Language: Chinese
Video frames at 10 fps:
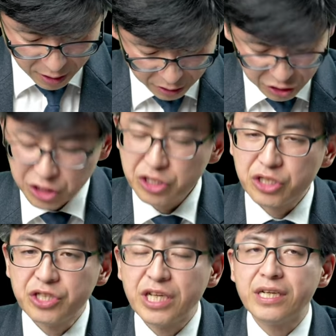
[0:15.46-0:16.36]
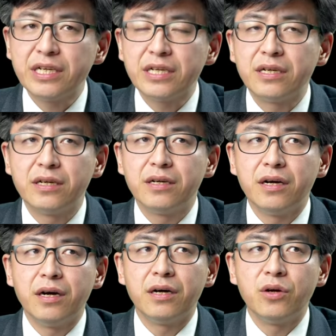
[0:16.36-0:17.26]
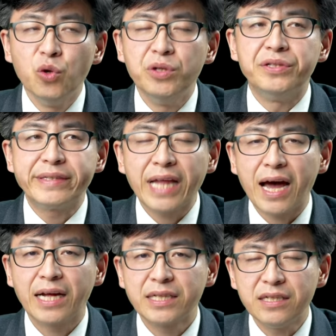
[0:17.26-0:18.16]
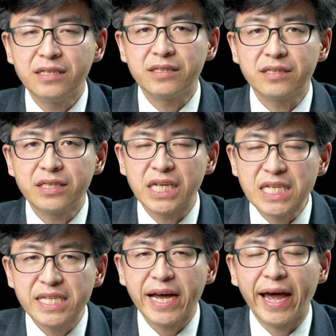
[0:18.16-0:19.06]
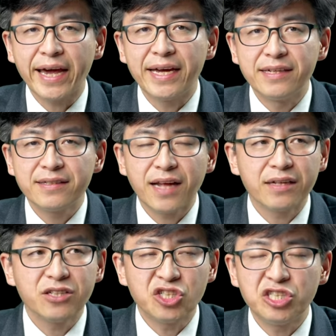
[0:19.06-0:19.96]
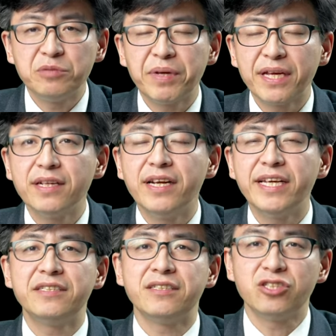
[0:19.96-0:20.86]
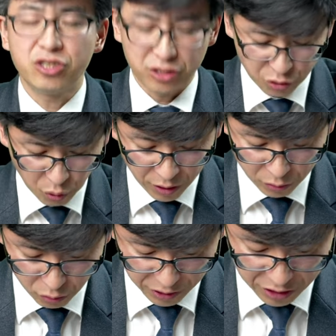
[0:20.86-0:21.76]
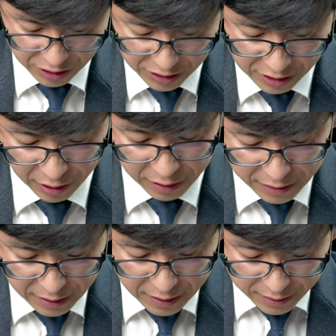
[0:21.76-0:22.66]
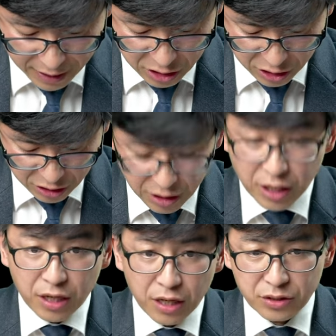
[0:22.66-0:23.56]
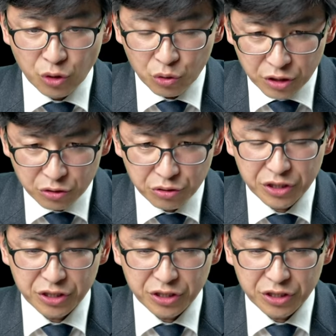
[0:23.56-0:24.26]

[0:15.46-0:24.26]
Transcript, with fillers: 啊，其实定，呃，论它的题材、它的诗篇的类型是有很多的争议哈。但是有的学